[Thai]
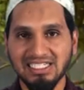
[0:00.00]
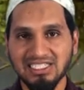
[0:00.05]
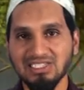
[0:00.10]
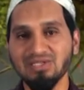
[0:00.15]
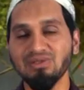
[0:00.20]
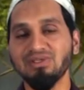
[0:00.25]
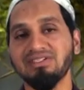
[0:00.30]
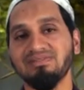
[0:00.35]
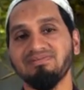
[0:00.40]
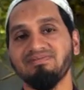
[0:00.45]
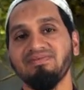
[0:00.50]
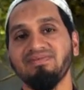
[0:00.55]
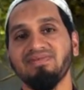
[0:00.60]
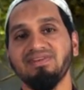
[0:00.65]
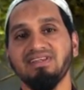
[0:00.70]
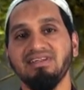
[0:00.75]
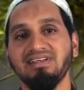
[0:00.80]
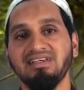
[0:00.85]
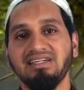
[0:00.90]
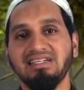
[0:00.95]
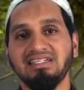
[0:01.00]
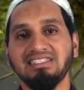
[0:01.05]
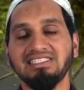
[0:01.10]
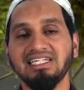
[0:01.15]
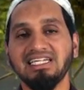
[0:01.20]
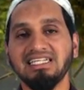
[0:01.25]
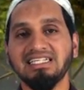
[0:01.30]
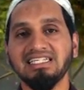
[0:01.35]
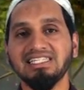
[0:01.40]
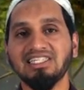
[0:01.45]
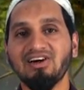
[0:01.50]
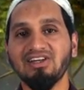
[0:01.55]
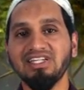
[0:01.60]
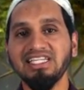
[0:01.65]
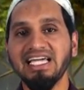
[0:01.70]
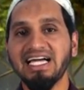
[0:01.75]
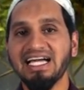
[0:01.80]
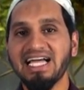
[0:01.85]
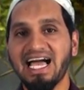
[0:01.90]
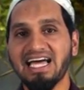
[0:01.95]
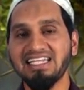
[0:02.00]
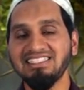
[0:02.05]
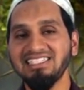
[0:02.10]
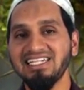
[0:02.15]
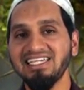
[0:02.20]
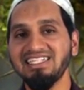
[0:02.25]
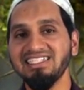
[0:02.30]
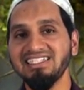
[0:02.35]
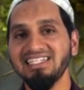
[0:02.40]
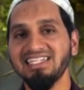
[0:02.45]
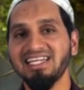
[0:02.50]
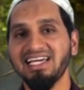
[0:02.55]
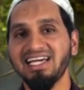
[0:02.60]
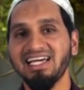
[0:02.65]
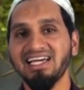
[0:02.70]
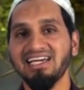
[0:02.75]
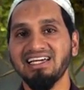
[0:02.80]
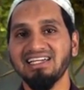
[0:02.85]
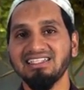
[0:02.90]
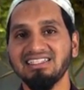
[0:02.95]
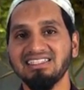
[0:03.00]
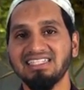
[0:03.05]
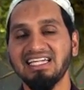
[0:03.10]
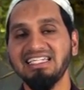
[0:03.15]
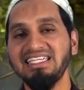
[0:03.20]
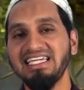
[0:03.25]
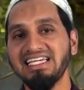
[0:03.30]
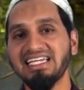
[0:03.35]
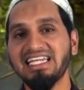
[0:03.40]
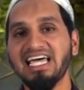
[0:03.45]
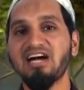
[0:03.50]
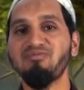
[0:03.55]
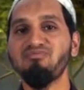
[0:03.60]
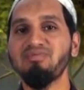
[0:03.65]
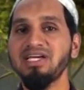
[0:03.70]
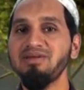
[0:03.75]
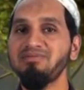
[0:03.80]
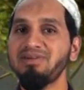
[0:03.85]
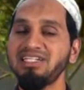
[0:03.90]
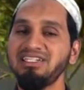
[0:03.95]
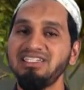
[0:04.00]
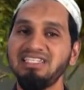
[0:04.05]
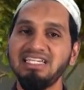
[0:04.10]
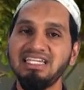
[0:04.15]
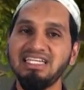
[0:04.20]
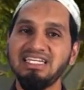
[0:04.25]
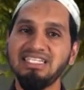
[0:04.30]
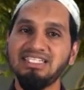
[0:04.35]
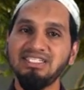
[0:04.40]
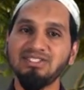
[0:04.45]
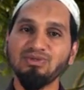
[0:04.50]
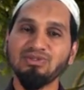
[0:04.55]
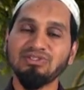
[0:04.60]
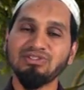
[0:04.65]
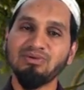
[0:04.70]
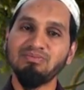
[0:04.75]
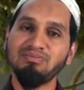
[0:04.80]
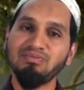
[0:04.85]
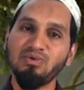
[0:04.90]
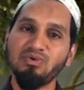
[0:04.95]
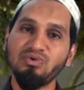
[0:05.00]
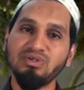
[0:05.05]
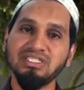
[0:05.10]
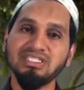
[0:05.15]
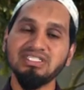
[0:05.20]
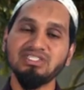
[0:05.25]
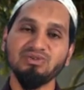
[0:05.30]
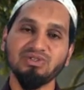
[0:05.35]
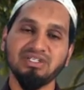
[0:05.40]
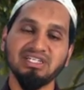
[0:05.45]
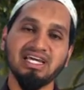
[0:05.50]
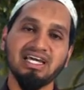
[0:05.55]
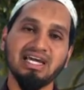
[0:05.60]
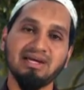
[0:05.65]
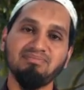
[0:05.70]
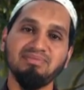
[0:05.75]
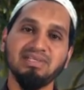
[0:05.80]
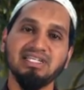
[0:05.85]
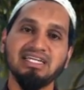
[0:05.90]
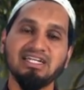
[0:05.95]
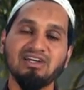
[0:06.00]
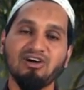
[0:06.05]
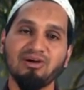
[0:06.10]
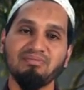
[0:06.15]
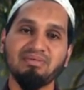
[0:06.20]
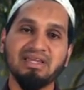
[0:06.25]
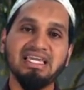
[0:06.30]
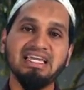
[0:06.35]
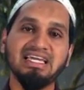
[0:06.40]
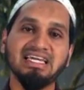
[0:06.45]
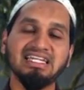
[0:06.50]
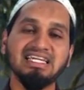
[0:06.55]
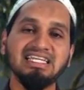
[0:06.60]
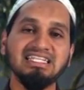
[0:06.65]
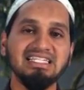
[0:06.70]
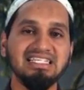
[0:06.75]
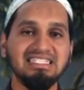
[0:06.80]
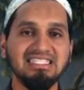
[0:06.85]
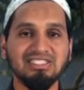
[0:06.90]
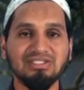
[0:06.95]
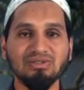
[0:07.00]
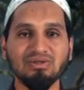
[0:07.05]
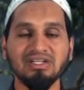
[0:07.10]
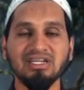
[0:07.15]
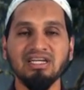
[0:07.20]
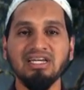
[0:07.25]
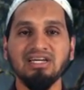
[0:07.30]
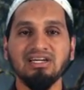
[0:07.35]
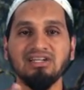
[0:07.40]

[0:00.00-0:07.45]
ที่สุด เช่นในตอนที่อากาศเย็นเนี่ยนะฮะถ้ายิ่งทำให้มันดีที่สุดสมบูรณ์ที่สุดนะครับเลยขอบเขตให้ดีที่สุด